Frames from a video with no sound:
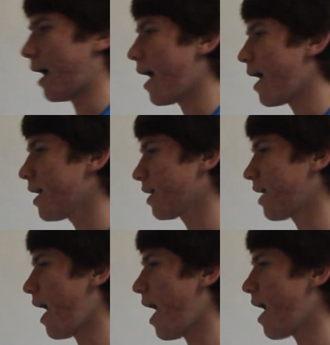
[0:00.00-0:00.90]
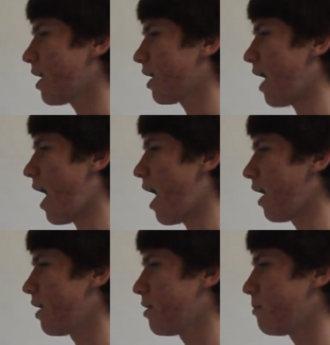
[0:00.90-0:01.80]
Ja, ja,
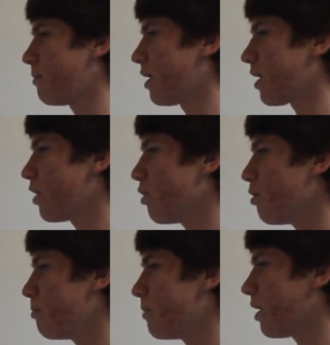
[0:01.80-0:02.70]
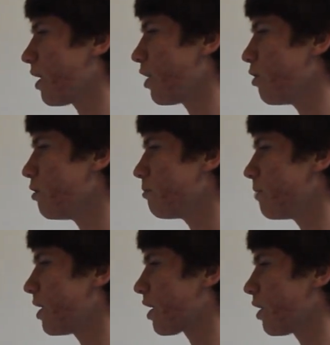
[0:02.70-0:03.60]
ja. Me río, me río,
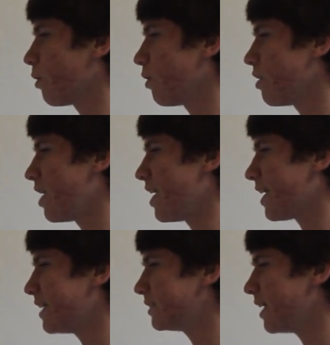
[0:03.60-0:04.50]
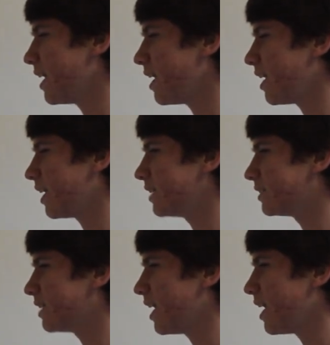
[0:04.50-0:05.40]
me río. XD,
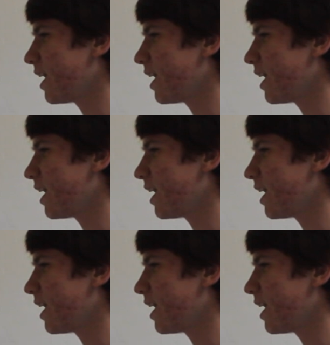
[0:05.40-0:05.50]
XD,